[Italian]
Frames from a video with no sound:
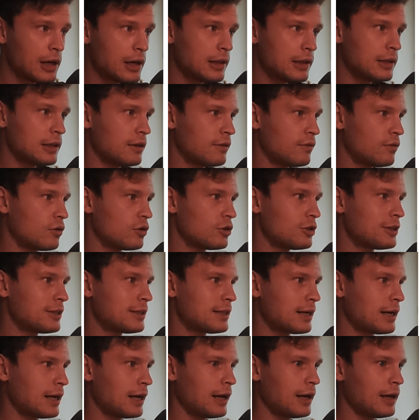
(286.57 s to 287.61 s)
nelle
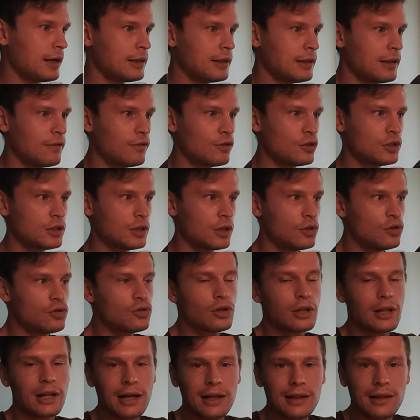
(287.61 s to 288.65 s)
vostre, nelle vostre
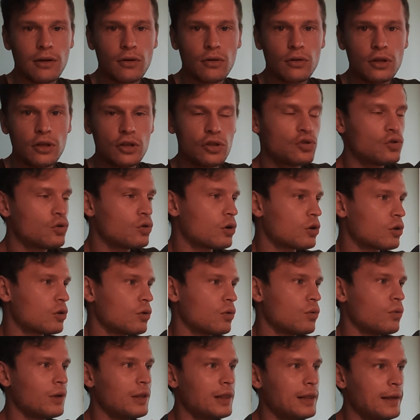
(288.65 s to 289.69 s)
giornate ogni
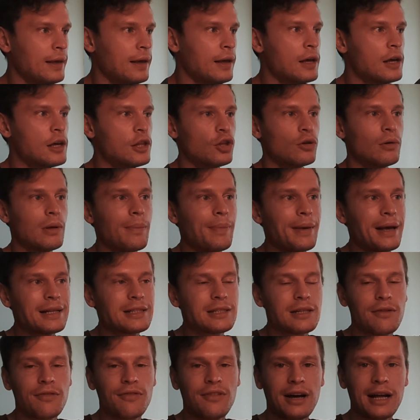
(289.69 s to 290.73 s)
giorno, quindi non mi
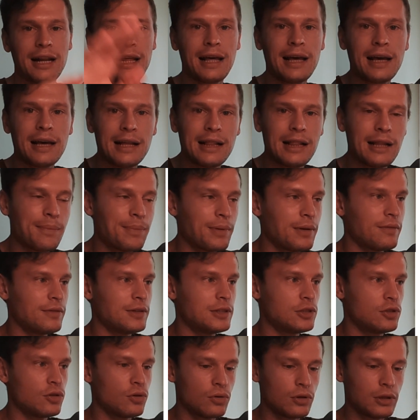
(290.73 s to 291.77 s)
piace fare le
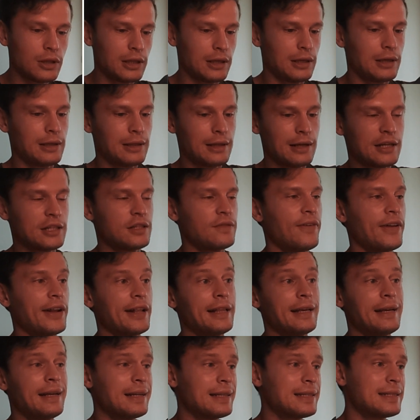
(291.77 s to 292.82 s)
previsioni della sfera
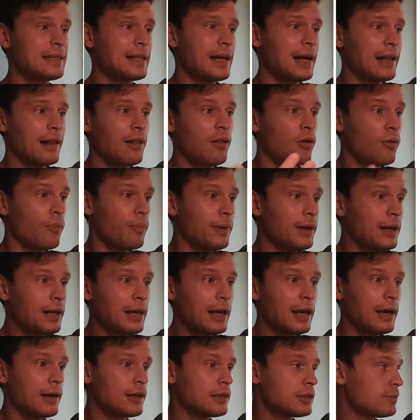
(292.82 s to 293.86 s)
di cristallo
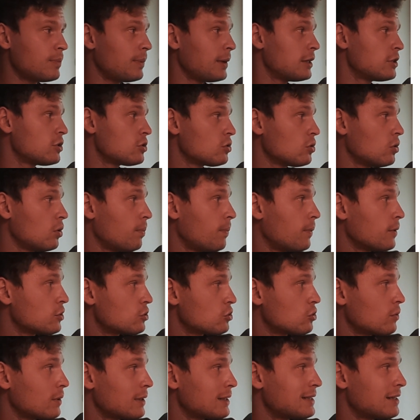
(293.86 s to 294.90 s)
perché spesso
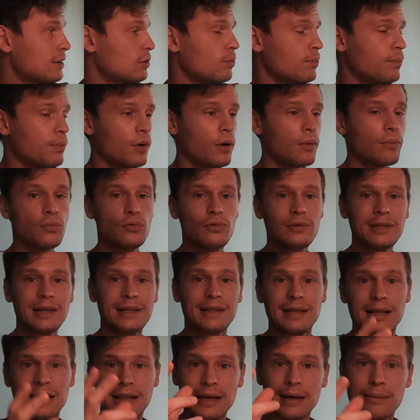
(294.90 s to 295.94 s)
possono essere un po'
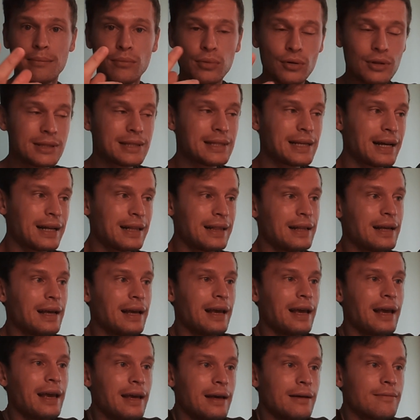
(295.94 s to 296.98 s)
buttate lì,
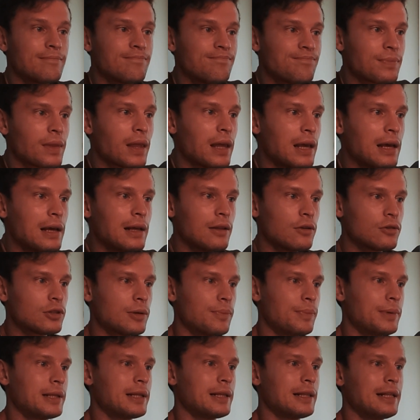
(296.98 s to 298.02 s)
abbozzate e lo
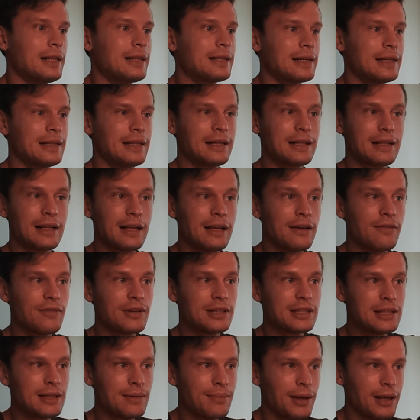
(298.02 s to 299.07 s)
sapete nel trading, negli
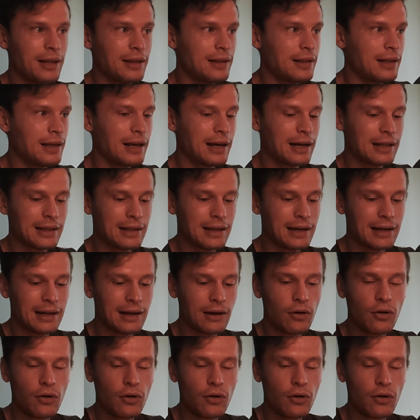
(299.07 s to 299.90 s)
investimenti andare a